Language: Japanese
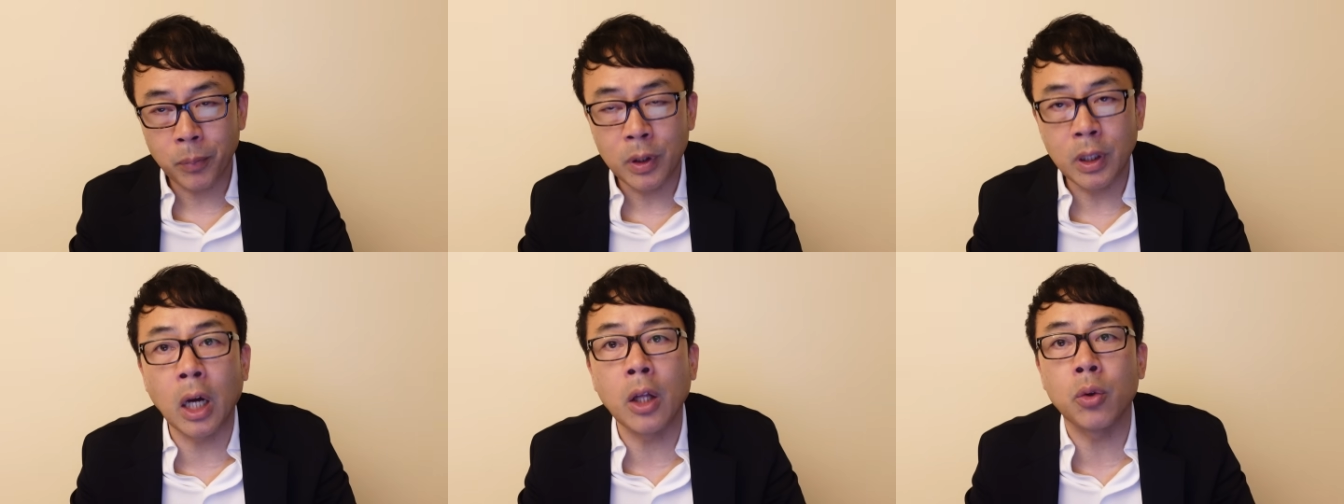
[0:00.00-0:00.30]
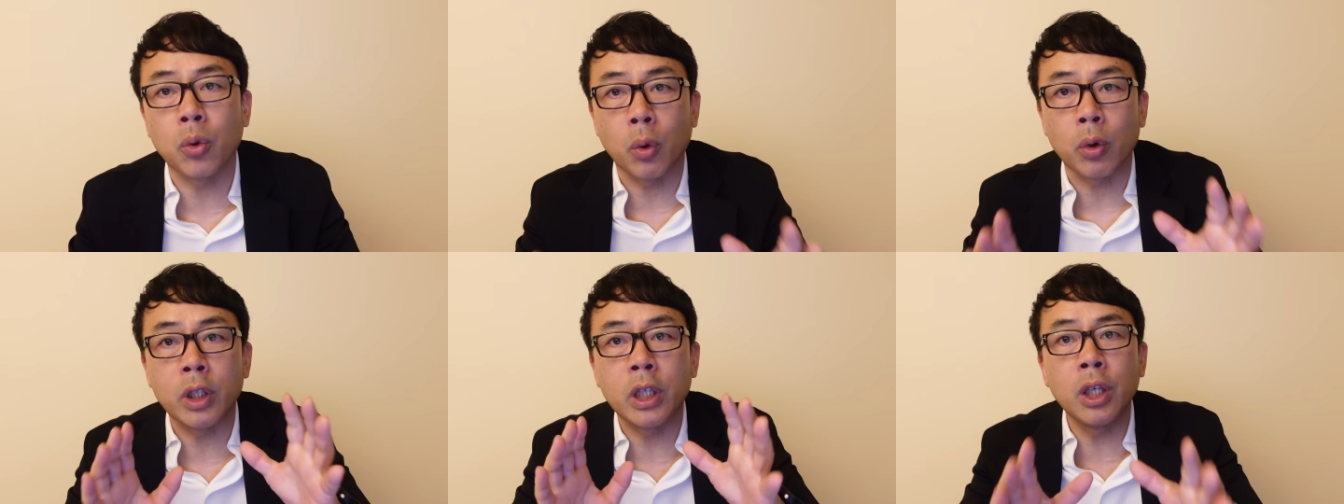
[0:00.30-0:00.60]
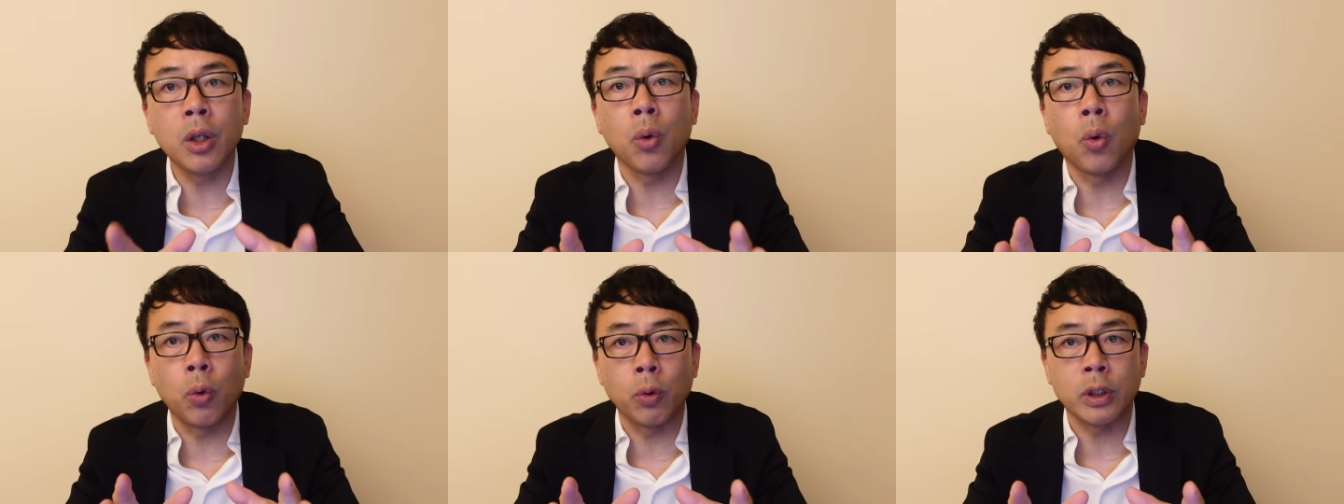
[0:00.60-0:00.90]
なんと
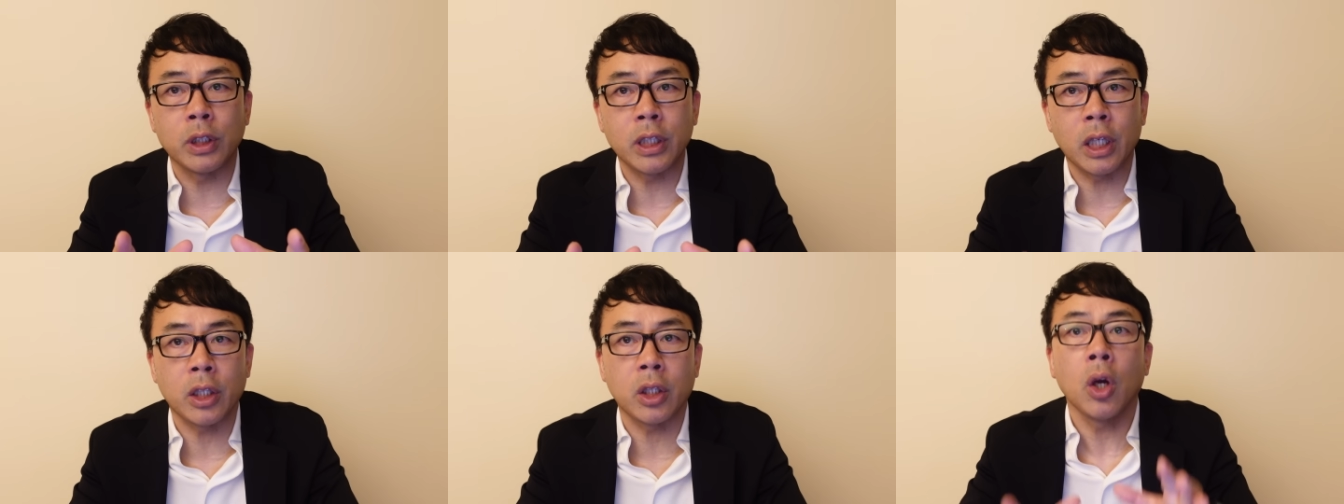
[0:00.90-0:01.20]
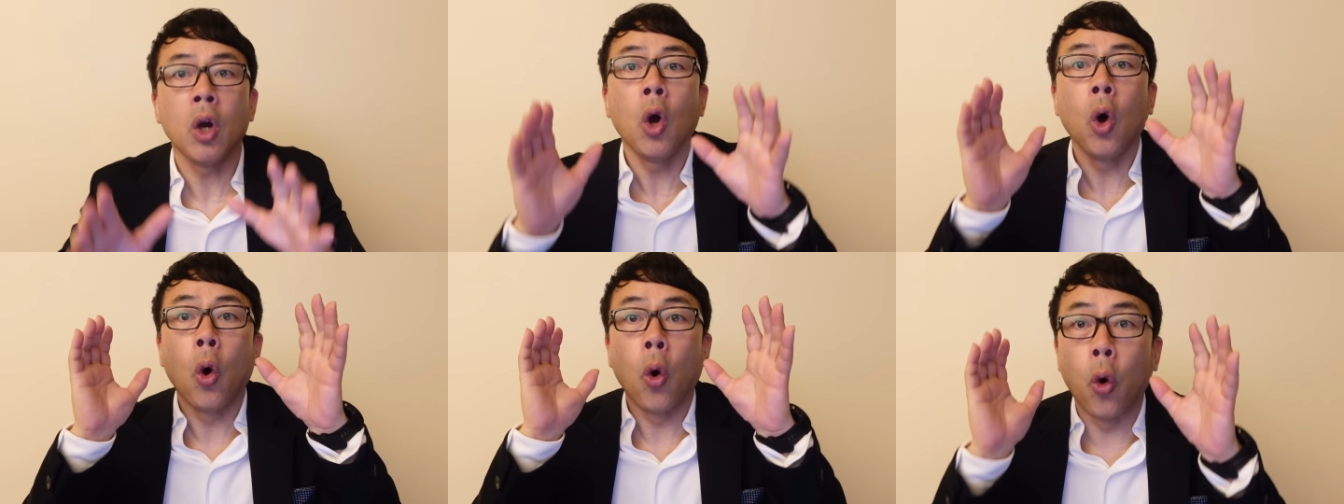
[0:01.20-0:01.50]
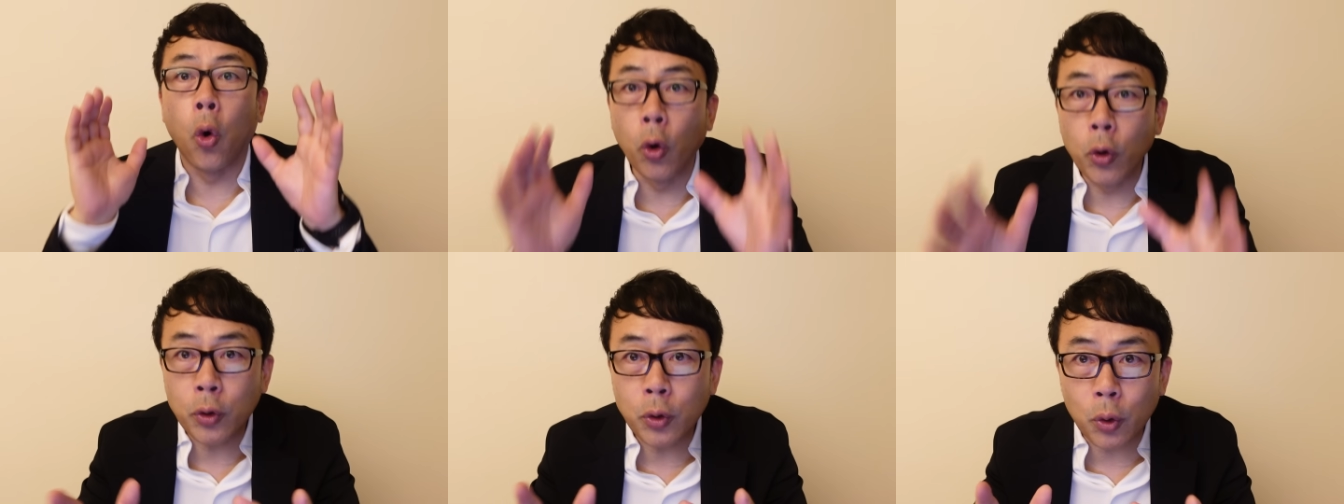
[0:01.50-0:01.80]
金本位制に
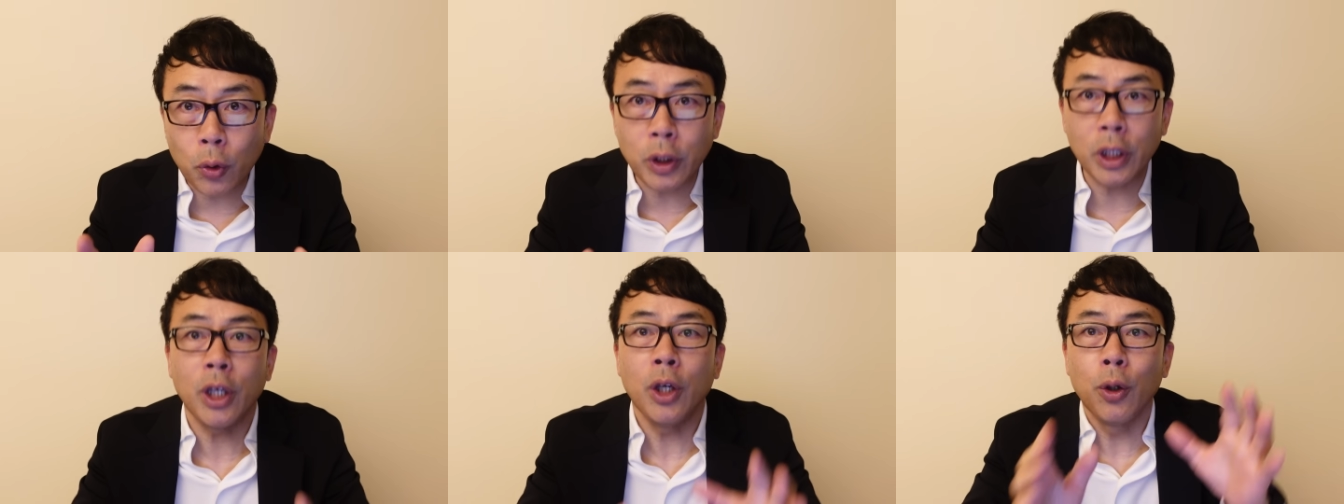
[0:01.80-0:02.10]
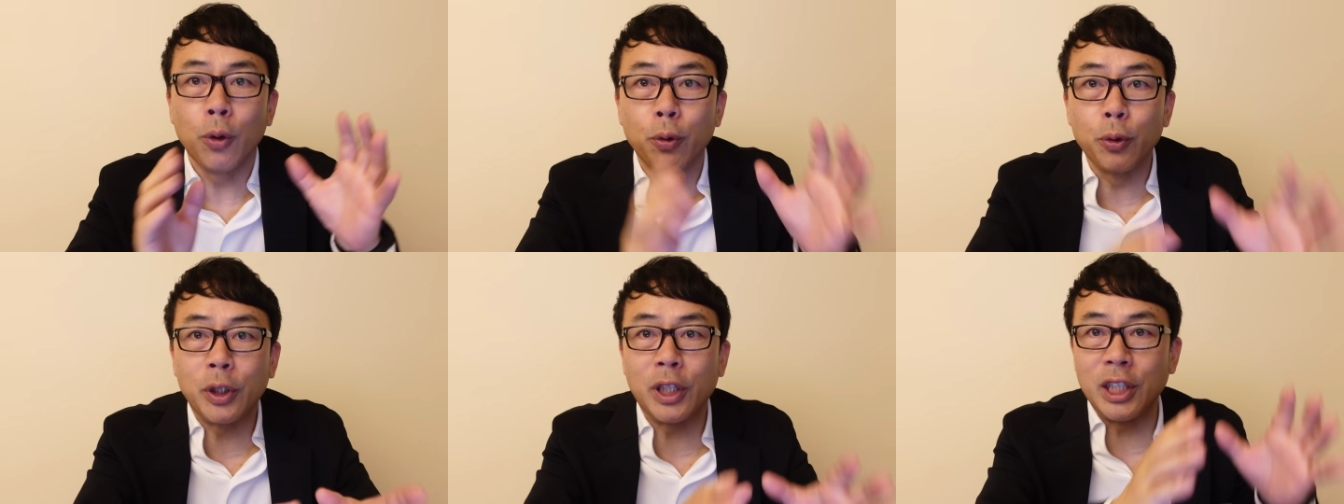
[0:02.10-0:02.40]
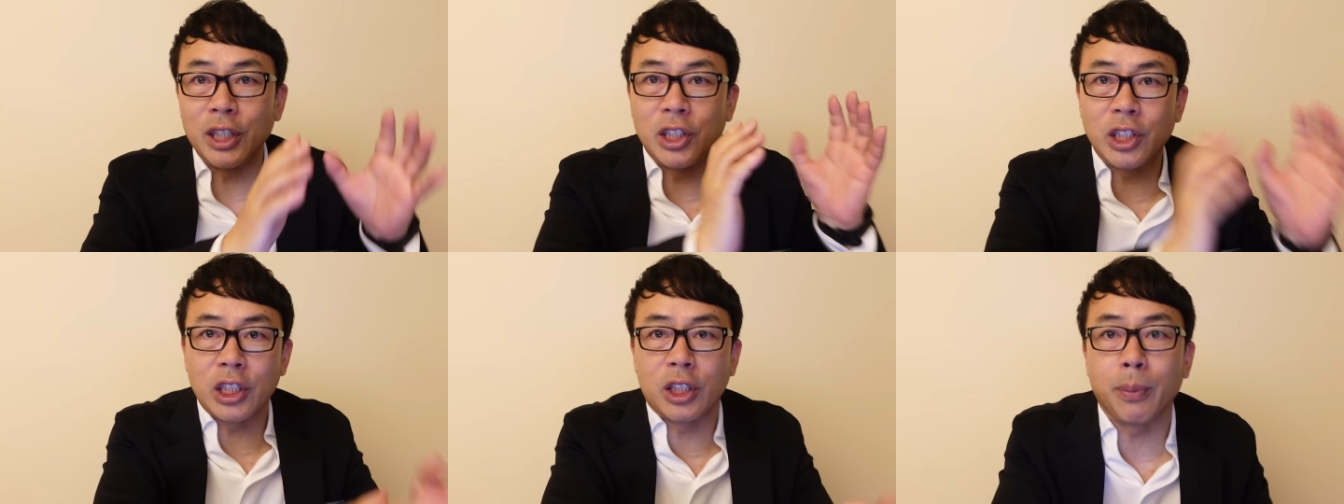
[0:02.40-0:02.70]
本当に復
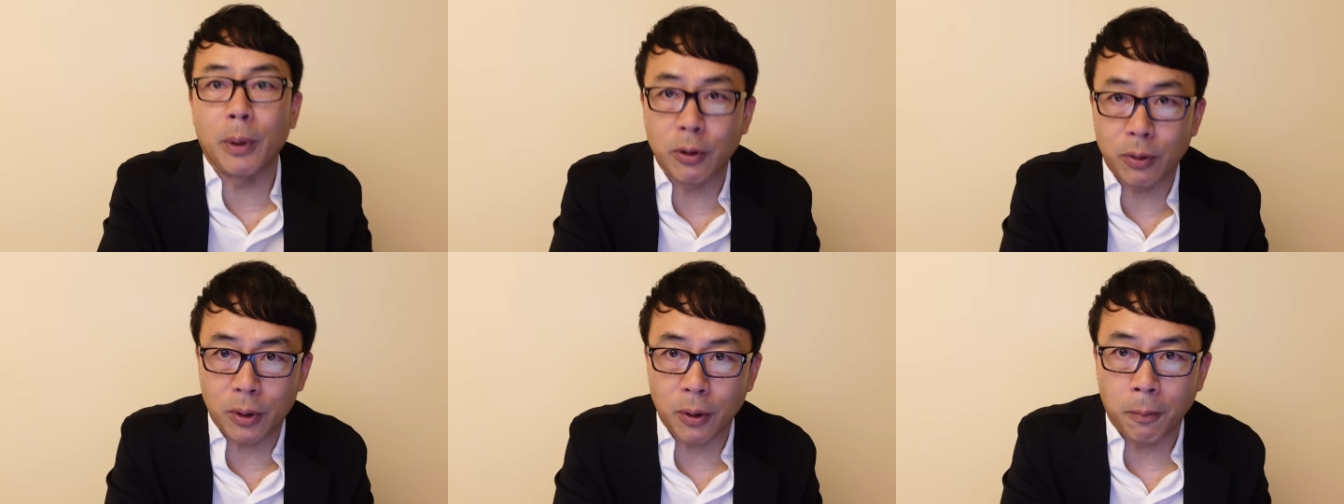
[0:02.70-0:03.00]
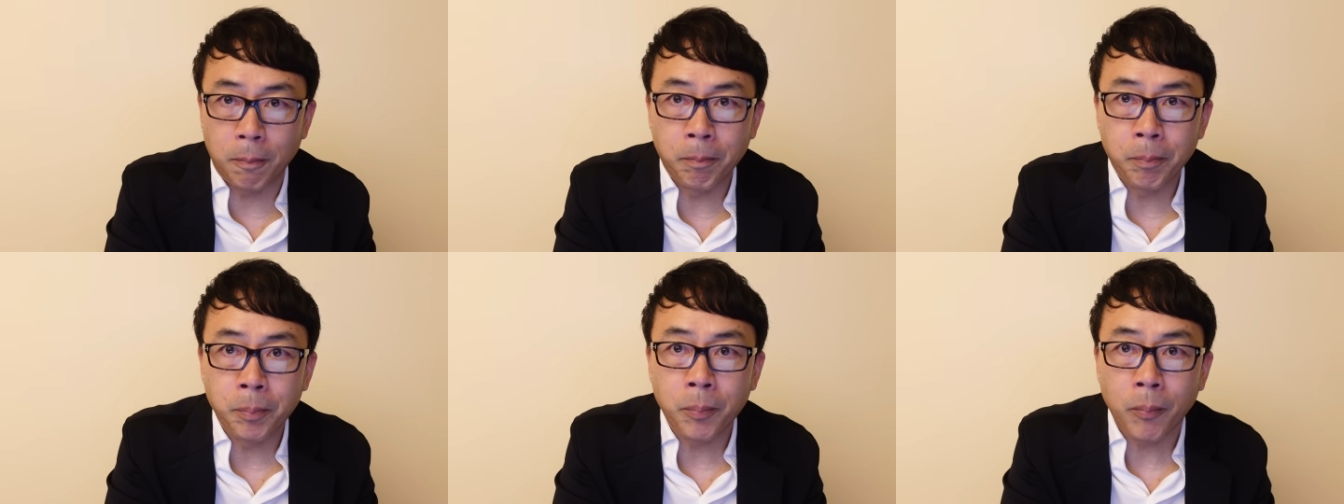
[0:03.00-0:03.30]
帰してしまうんですよ。